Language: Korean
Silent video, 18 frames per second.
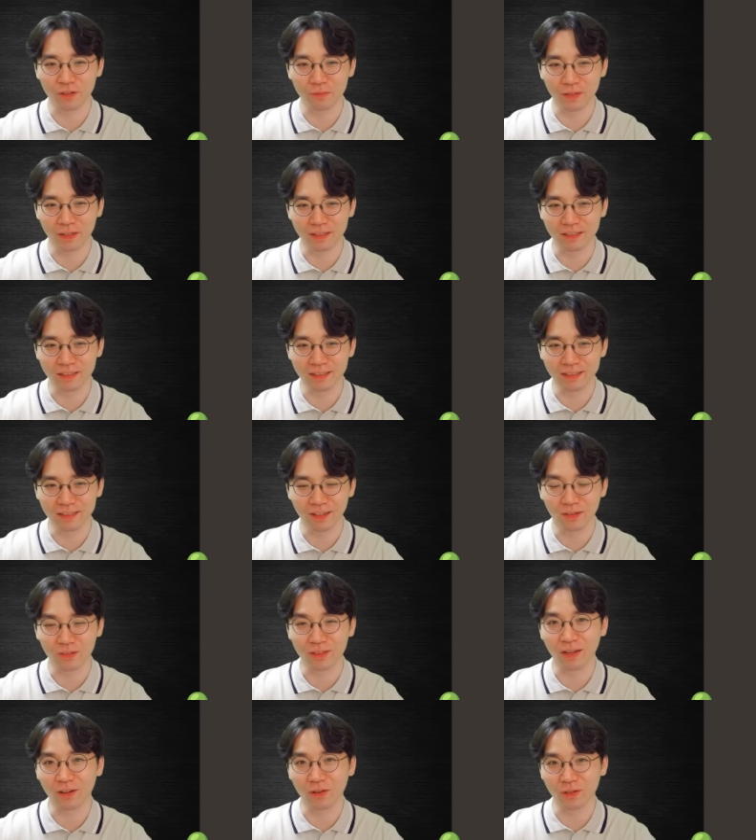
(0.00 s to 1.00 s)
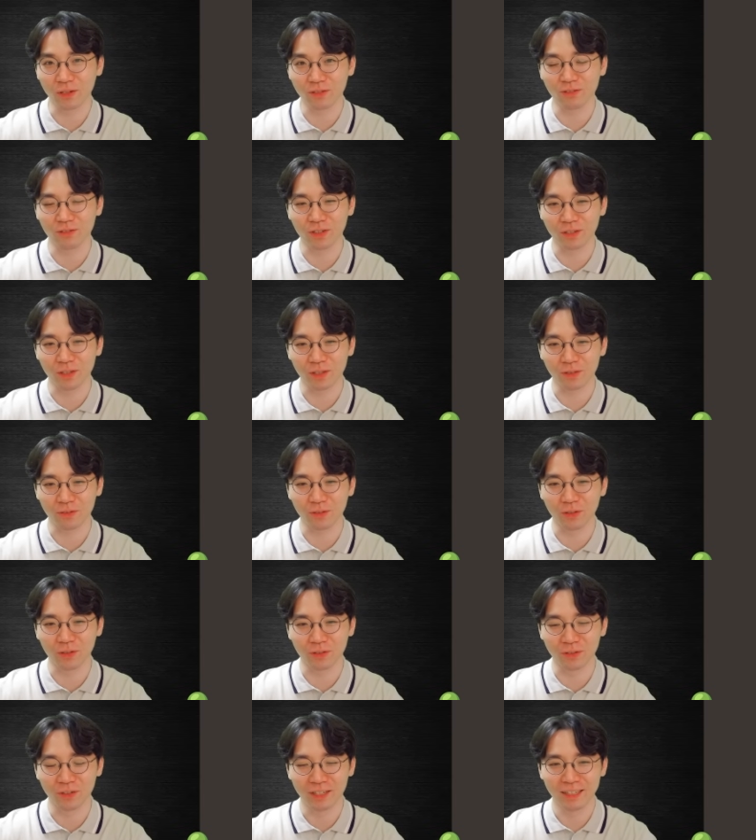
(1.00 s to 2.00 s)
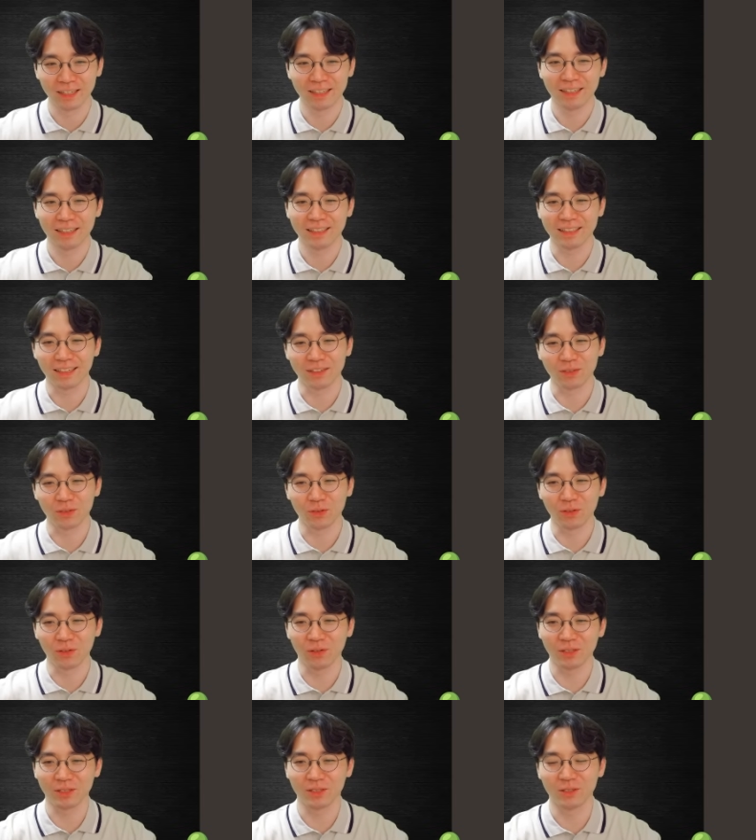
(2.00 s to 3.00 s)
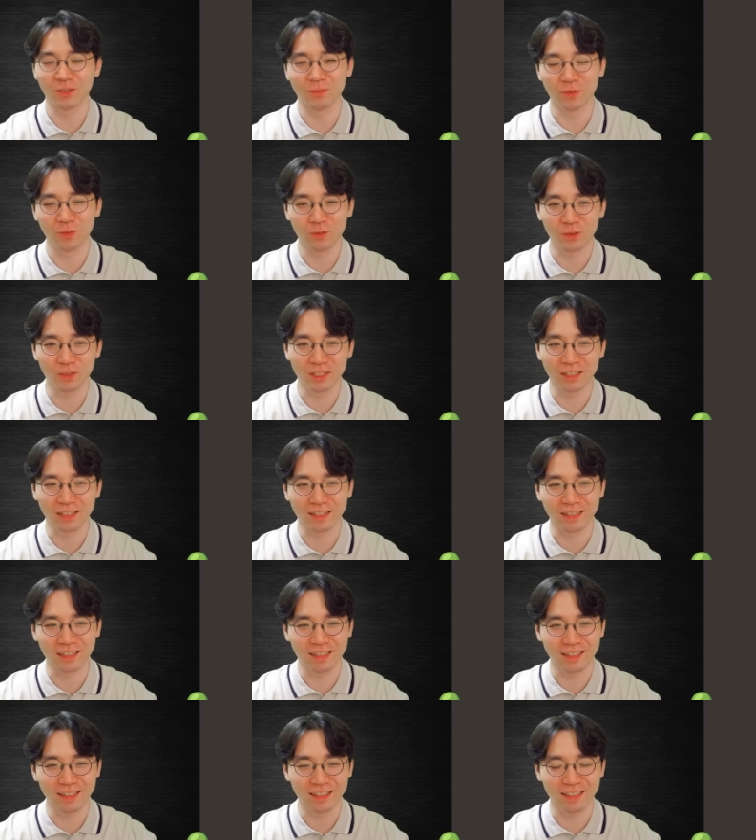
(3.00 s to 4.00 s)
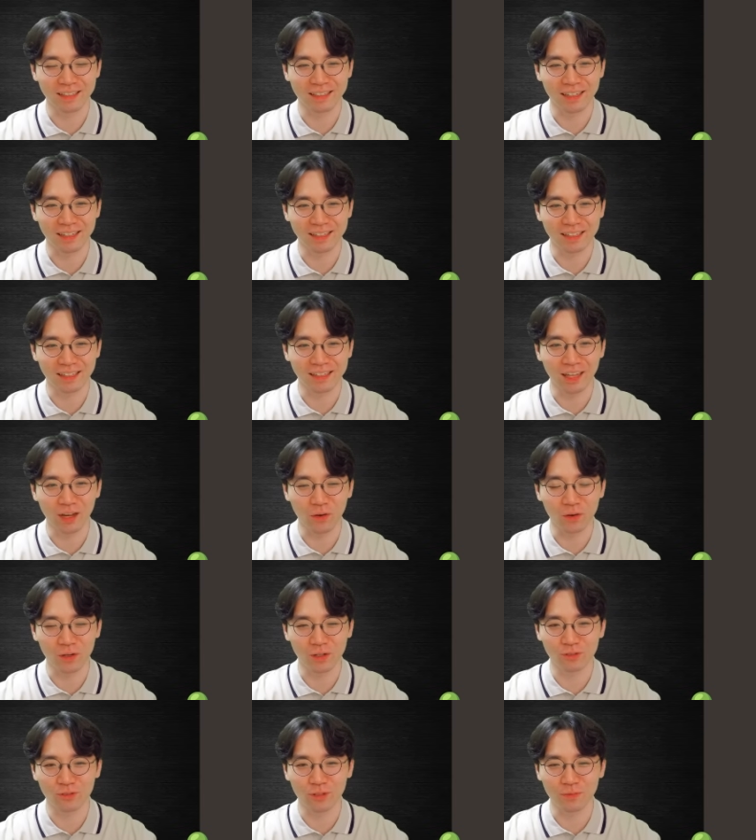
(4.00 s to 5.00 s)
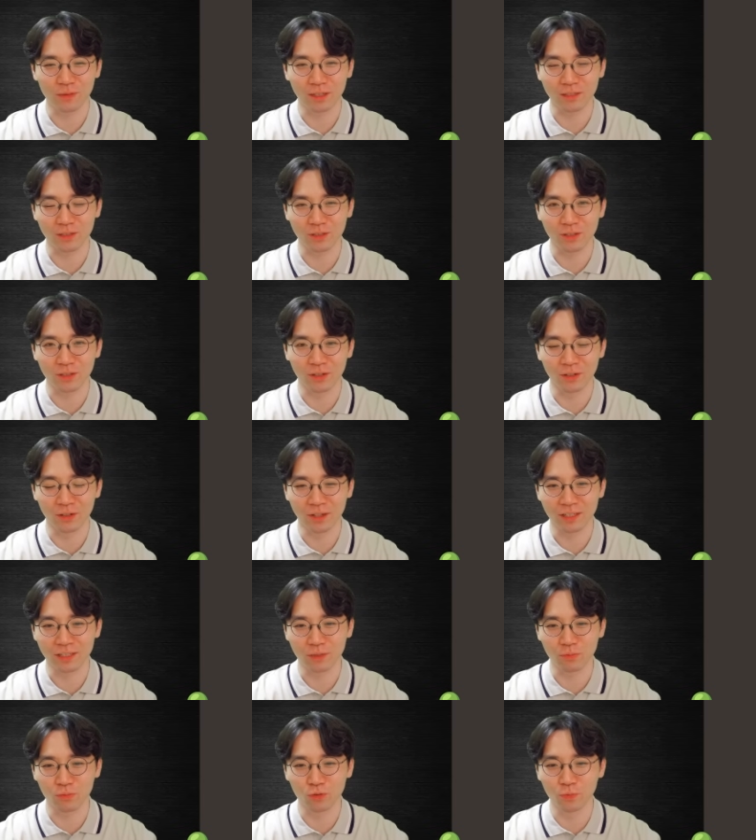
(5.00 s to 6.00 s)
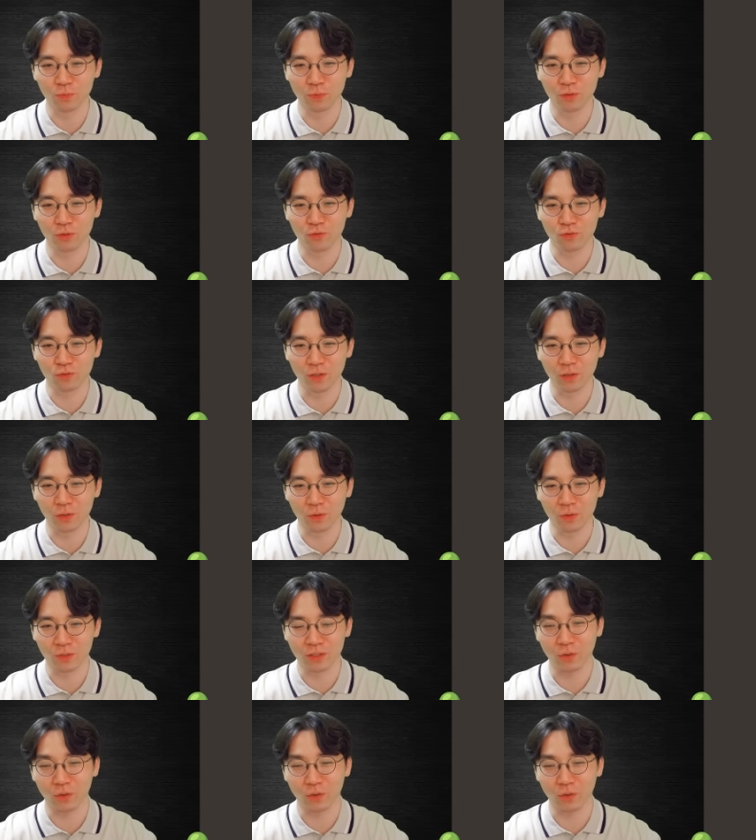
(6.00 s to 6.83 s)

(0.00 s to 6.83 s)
받는 어, 탁월한 수가 됐고요 자 그리고 여기서 피로자가 이 상대의 탁월한 수에 맞서서 이제 물음표 두 개로 이제